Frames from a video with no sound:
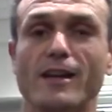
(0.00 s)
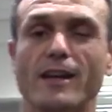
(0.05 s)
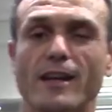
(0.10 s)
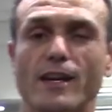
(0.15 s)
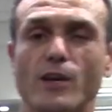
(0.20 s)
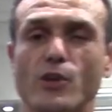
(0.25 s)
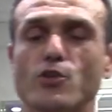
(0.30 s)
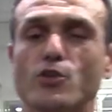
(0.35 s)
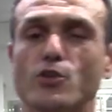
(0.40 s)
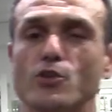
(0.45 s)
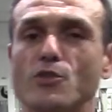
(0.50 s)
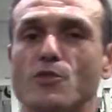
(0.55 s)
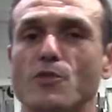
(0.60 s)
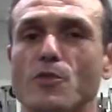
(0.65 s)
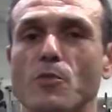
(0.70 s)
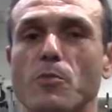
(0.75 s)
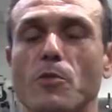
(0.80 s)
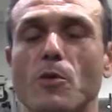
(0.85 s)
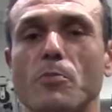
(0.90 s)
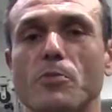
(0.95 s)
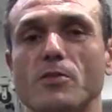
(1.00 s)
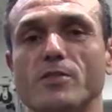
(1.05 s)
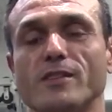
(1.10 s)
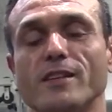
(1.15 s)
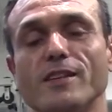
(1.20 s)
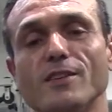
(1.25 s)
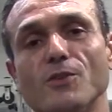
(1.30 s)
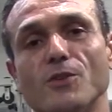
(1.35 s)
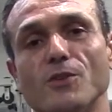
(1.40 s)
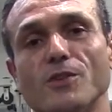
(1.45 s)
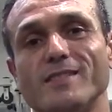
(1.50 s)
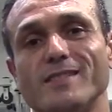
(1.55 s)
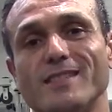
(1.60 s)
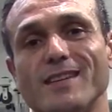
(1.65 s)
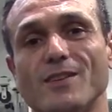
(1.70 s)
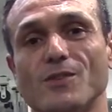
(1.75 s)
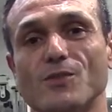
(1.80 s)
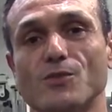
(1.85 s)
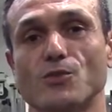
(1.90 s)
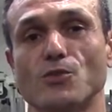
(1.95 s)
et aujourd'hui je vais vous proposer une
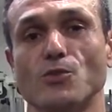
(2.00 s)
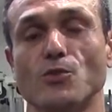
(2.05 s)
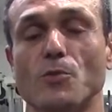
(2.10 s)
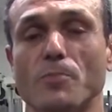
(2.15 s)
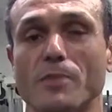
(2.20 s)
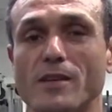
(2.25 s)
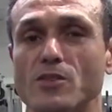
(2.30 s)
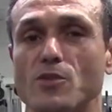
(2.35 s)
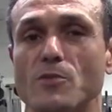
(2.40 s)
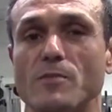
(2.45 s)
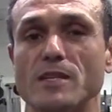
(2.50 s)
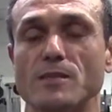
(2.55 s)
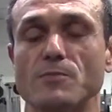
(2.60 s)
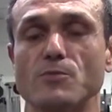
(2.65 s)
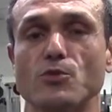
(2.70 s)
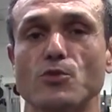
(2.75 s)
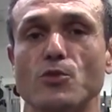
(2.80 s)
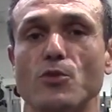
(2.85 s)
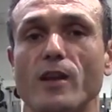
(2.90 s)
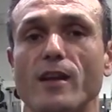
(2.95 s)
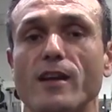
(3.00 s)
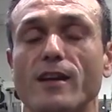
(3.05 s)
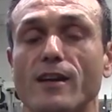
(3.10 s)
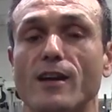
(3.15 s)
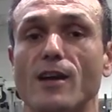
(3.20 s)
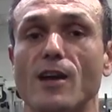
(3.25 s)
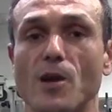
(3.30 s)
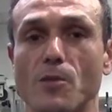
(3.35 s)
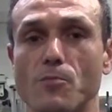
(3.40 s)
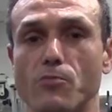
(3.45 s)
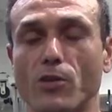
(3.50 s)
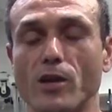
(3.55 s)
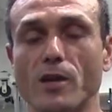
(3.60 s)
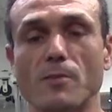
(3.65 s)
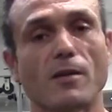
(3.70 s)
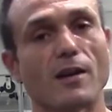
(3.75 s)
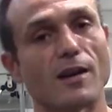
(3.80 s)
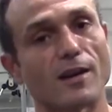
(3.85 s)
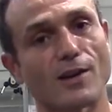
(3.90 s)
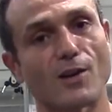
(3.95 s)
séance de prise de masse musculaire pour les
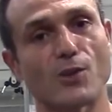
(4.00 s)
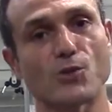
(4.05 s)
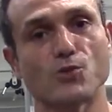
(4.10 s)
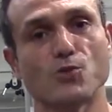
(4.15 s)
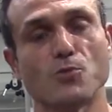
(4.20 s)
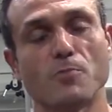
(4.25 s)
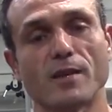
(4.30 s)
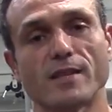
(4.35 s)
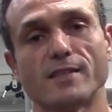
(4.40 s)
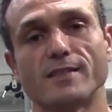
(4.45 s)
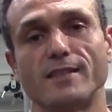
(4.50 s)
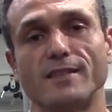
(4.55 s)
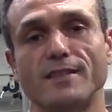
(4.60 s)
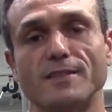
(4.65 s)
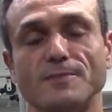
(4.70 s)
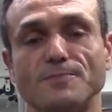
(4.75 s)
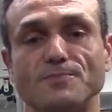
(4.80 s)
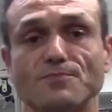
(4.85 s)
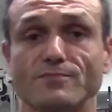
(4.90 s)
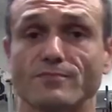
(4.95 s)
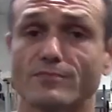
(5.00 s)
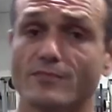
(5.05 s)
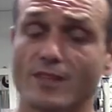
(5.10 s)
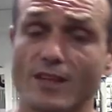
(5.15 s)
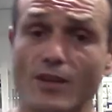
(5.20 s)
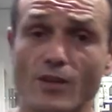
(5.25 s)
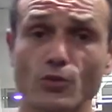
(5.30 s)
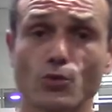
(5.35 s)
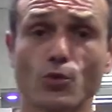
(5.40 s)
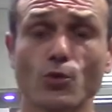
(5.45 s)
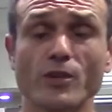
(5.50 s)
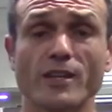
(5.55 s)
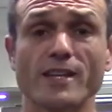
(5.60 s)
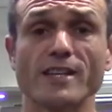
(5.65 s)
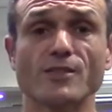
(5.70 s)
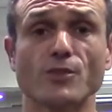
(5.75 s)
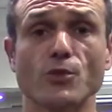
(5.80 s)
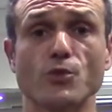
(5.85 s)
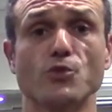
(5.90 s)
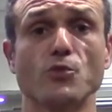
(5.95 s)
bras en superset. Donc
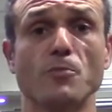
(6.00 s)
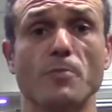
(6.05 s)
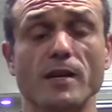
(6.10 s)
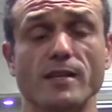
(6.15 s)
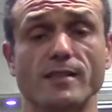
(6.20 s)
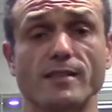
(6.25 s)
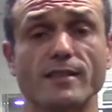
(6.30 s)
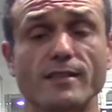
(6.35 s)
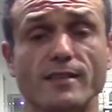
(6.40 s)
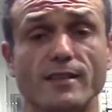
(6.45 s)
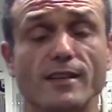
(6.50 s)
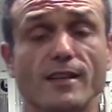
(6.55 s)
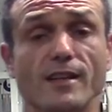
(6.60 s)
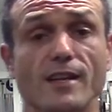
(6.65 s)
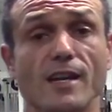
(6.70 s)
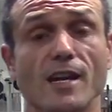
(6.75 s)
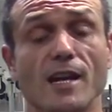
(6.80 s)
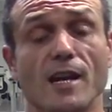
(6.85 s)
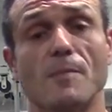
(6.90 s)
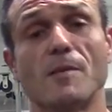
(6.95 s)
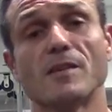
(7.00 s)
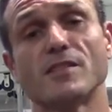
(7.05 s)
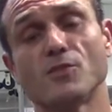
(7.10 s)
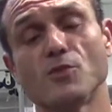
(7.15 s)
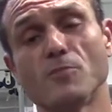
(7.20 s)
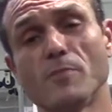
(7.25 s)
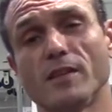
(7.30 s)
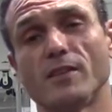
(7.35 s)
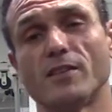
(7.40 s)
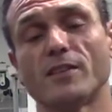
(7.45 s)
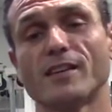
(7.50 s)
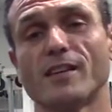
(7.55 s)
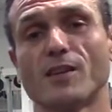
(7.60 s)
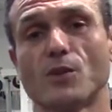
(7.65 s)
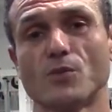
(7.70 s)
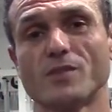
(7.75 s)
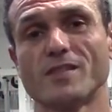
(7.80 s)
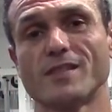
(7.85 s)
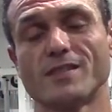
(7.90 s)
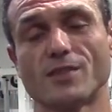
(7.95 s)
qu'est-ce que le superset eh ben, C'est une méthode qui
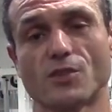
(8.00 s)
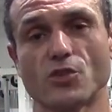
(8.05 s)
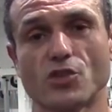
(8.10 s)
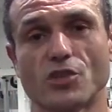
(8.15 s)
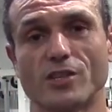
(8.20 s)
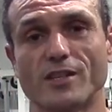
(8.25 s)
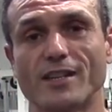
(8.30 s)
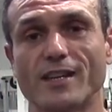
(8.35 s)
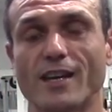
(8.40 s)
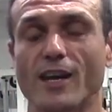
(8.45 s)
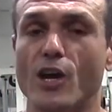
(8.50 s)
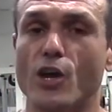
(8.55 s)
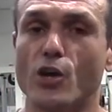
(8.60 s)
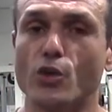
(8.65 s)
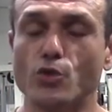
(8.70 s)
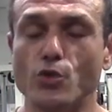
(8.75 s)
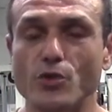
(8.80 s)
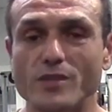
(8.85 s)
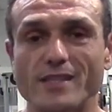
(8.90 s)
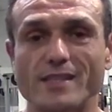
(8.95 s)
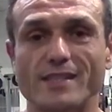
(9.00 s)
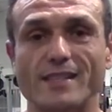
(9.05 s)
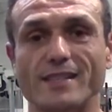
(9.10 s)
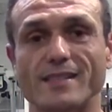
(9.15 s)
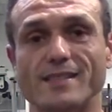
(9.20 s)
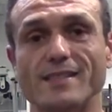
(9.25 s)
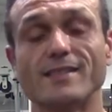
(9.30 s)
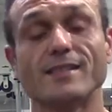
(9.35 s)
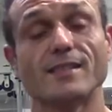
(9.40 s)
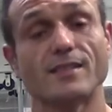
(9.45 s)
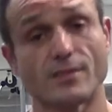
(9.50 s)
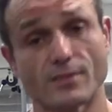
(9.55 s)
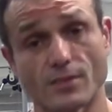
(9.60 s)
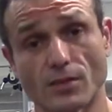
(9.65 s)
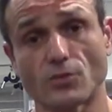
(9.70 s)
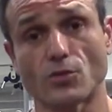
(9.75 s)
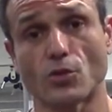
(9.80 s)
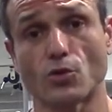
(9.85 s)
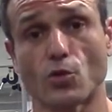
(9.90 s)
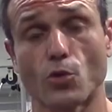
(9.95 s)
consiste à enchaîner deux exercices sans
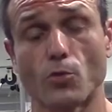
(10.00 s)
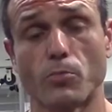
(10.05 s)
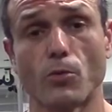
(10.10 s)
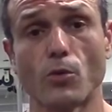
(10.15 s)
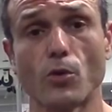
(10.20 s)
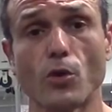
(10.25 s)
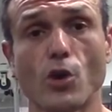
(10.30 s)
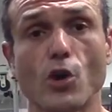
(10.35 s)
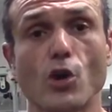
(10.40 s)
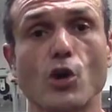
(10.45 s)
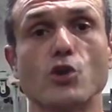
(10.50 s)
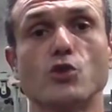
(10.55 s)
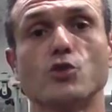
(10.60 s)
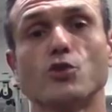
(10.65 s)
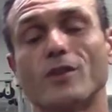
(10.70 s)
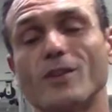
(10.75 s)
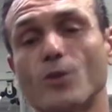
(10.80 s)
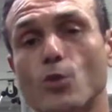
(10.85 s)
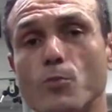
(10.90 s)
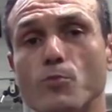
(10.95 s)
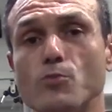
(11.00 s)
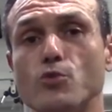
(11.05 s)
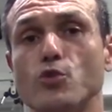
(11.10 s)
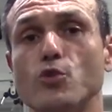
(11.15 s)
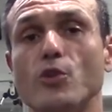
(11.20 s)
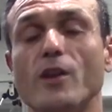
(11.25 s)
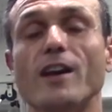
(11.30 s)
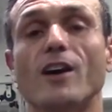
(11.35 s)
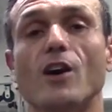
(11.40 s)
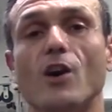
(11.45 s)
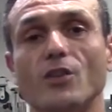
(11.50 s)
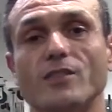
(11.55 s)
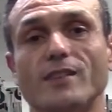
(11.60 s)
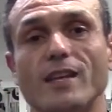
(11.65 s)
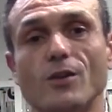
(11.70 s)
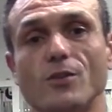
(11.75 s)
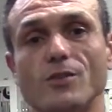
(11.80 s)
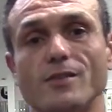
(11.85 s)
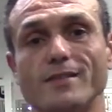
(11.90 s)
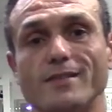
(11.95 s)
temps de repos sur les groupes musculaires
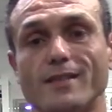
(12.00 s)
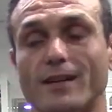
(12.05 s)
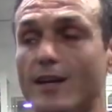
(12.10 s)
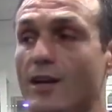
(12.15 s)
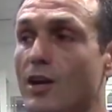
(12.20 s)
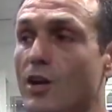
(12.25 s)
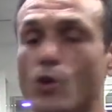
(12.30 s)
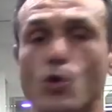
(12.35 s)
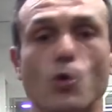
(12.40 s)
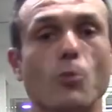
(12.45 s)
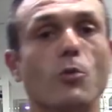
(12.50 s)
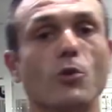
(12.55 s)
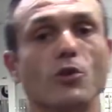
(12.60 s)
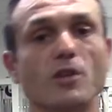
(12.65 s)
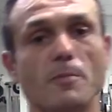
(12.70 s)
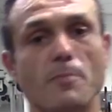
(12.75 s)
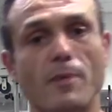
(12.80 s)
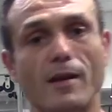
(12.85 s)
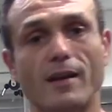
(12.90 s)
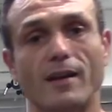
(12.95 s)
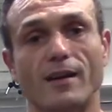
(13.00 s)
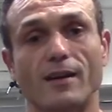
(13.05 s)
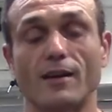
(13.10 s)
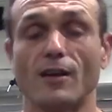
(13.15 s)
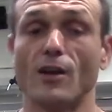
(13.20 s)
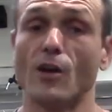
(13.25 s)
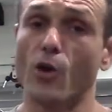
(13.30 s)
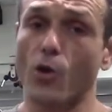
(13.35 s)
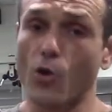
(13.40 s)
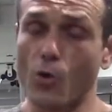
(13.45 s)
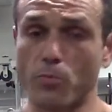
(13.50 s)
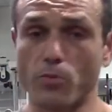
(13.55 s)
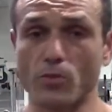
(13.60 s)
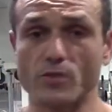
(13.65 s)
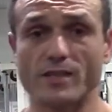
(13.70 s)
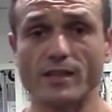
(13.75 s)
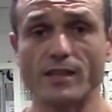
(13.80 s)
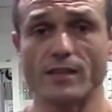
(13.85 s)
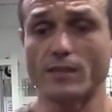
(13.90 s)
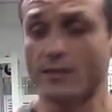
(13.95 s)
antagonistes, comprenez par là
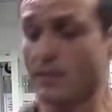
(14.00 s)
opposés,